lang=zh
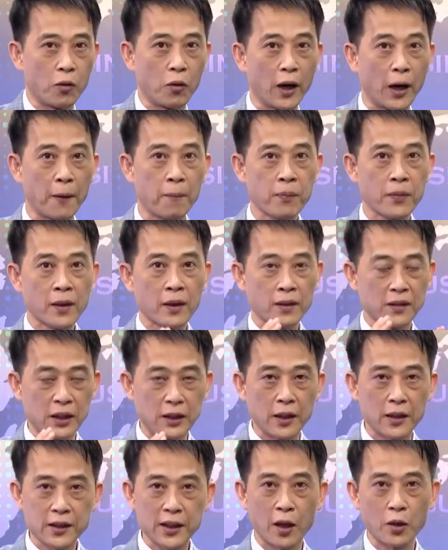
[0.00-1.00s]
看的话，
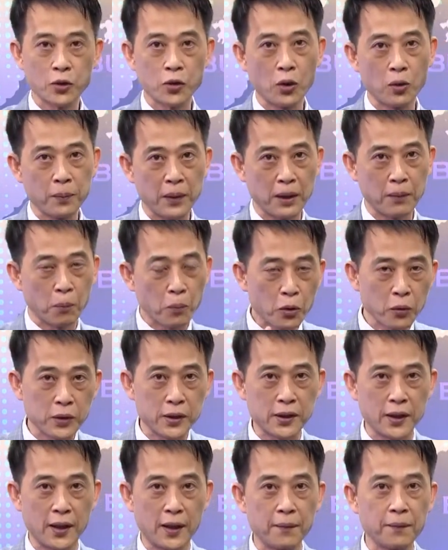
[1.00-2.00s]
你的操作面
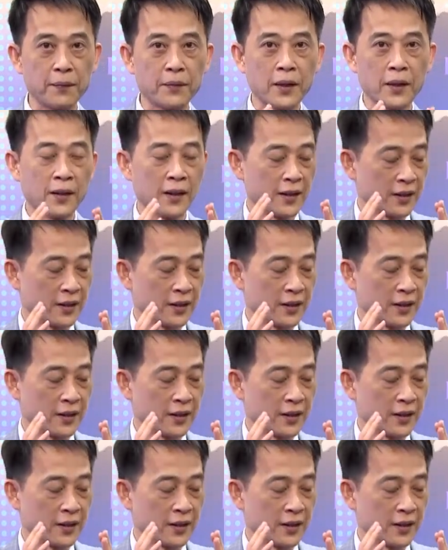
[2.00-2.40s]
目前，